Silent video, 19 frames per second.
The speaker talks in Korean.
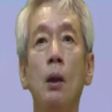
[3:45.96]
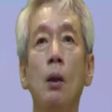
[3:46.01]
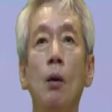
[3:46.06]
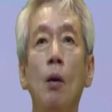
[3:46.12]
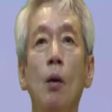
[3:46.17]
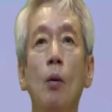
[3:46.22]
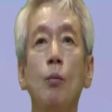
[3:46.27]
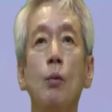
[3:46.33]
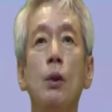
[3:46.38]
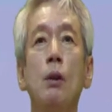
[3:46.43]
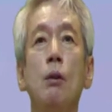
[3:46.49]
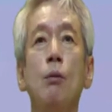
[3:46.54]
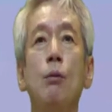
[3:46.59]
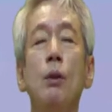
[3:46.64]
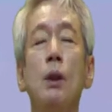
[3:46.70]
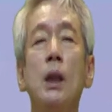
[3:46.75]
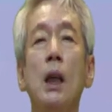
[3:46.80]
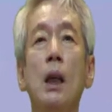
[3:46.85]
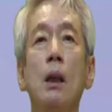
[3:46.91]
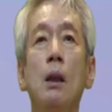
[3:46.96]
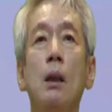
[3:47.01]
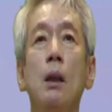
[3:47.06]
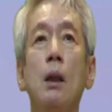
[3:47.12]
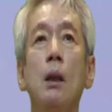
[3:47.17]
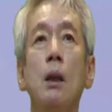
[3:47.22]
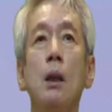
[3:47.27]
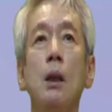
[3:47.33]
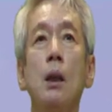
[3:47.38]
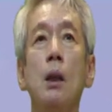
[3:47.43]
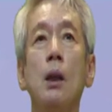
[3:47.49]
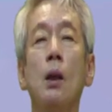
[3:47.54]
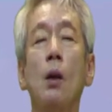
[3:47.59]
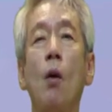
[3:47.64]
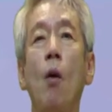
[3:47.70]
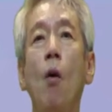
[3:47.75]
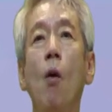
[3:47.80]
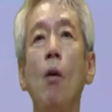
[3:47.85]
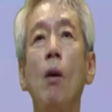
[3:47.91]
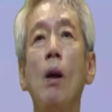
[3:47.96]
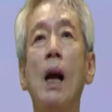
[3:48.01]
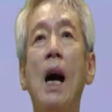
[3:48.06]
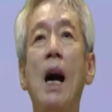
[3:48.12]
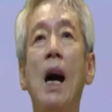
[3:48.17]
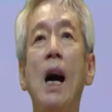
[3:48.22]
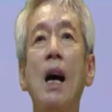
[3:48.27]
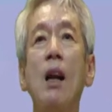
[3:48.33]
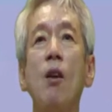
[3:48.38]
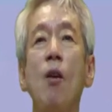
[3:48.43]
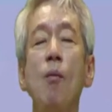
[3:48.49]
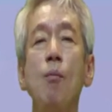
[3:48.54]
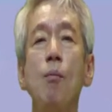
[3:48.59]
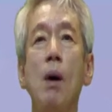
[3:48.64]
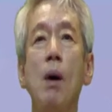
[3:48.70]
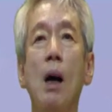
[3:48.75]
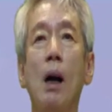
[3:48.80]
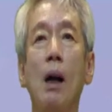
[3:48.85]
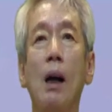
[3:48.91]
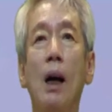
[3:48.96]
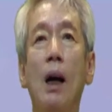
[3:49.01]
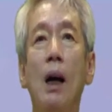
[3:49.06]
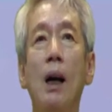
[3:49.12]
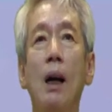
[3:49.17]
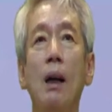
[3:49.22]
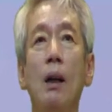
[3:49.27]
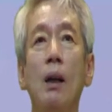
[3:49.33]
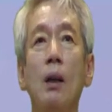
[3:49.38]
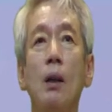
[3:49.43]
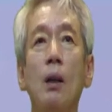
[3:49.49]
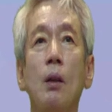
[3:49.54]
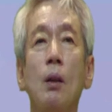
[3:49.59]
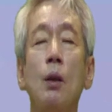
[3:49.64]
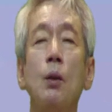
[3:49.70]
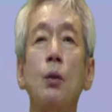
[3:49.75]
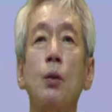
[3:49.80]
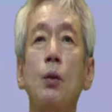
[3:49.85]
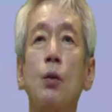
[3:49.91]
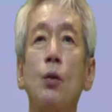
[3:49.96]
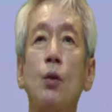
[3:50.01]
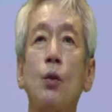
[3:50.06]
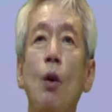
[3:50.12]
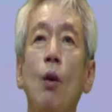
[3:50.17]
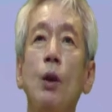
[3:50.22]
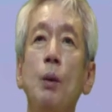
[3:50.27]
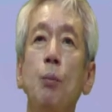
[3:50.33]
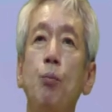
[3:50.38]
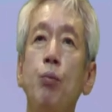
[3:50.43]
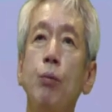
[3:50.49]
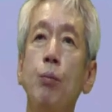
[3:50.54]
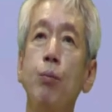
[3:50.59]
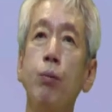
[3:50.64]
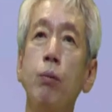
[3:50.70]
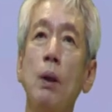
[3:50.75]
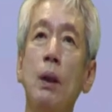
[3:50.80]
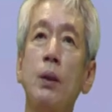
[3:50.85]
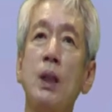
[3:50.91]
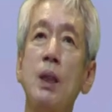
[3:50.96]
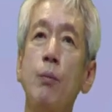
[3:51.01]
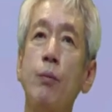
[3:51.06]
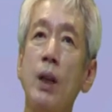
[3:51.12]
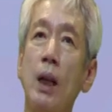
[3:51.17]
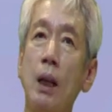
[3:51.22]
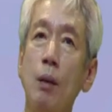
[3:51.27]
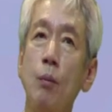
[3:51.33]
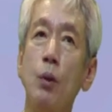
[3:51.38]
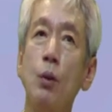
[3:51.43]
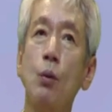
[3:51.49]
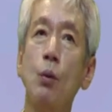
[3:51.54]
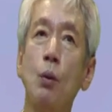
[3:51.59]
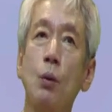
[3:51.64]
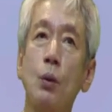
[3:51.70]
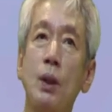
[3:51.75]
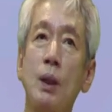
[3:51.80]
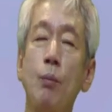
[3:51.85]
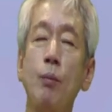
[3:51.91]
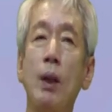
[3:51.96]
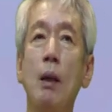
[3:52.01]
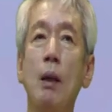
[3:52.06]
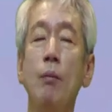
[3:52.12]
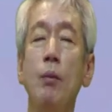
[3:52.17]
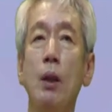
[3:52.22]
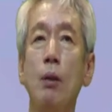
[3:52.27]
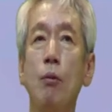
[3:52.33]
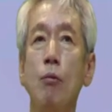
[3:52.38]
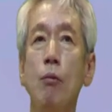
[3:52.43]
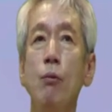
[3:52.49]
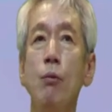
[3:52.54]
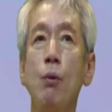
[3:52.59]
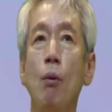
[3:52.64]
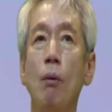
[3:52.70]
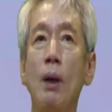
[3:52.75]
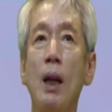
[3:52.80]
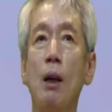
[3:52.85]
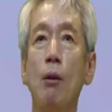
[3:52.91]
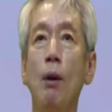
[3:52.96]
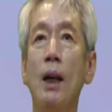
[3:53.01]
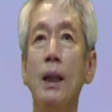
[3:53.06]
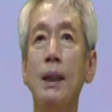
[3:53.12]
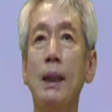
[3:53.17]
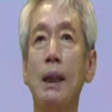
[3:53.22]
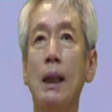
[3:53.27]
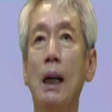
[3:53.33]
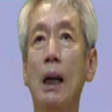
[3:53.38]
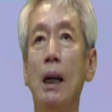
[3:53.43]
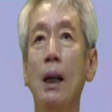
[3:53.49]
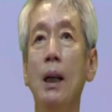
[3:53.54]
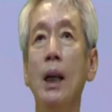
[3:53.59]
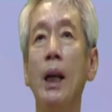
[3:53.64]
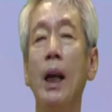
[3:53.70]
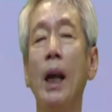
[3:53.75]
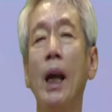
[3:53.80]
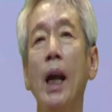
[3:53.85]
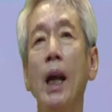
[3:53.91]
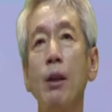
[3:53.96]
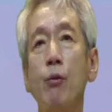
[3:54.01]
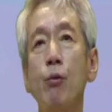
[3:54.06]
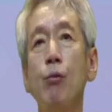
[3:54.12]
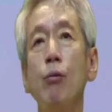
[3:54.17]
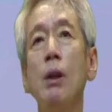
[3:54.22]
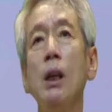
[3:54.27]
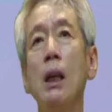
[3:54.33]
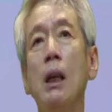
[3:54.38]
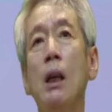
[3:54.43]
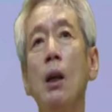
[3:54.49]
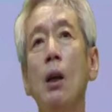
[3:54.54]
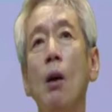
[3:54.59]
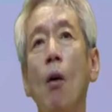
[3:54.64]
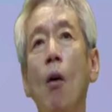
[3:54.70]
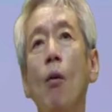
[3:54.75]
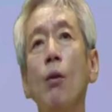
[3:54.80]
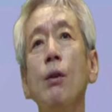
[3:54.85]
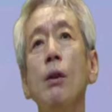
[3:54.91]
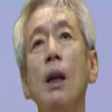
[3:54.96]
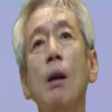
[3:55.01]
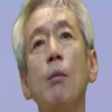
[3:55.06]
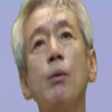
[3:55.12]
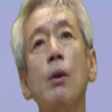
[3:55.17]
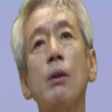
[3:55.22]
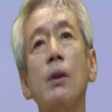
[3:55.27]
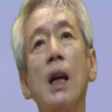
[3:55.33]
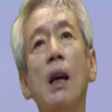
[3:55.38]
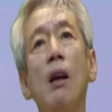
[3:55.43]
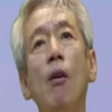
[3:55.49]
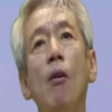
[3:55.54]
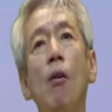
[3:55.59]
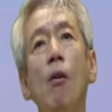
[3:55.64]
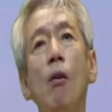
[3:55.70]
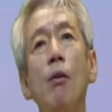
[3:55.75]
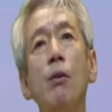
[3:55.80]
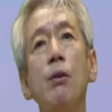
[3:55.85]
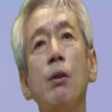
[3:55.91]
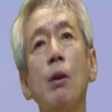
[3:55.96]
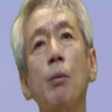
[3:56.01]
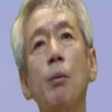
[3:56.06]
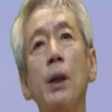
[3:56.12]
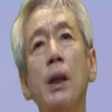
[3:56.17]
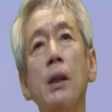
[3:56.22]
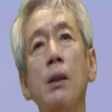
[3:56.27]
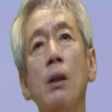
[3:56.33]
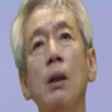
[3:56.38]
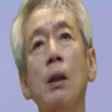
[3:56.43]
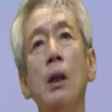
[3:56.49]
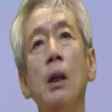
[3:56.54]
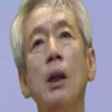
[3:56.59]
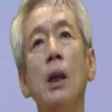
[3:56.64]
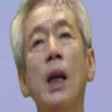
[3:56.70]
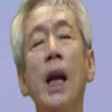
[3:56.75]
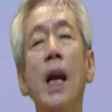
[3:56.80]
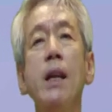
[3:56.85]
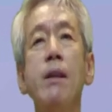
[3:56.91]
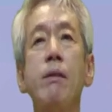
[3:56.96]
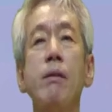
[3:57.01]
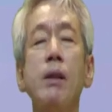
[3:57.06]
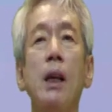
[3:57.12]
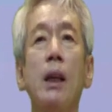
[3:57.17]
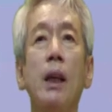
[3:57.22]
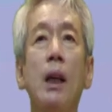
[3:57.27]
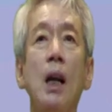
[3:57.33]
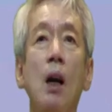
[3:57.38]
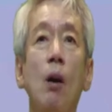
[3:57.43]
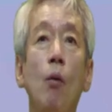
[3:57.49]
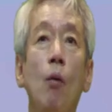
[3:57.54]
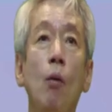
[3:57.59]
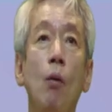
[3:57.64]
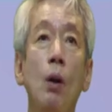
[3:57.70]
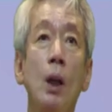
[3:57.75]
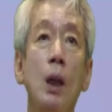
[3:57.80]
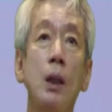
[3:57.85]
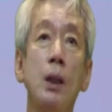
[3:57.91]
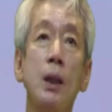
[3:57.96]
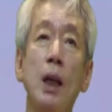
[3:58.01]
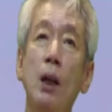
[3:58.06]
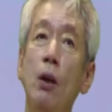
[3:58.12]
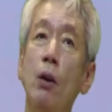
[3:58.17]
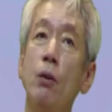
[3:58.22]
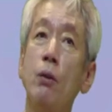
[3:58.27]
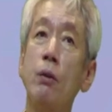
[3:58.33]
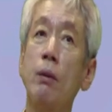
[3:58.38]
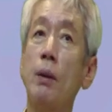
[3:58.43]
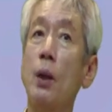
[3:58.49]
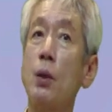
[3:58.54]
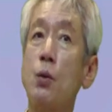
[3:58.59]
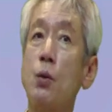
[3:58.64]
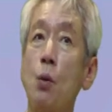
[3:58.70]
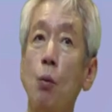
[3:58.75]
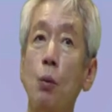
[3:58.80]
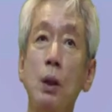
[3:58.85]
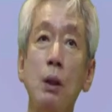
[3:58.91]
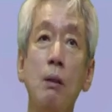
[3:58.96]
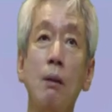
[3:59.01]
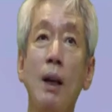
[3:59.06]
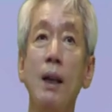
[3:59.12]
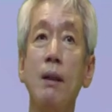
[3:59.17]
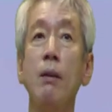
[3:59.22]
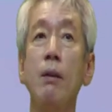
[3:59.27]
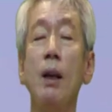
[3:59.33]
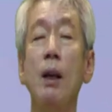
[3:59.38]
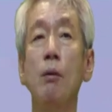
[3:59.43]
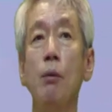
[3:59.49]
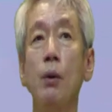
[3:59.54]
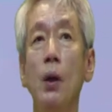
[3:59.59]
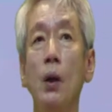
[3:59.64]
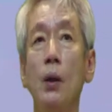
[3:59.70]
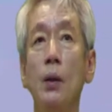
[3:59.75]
어머니들도 이제 건강한 엄마가 그 저희 부부가 집사람은 또 집사람대로 운동을 하고 하니까 애 둘이 어느 날부터 자연스럽게 헬스장에 가고 자연스럽게 조깅을 하더라고요.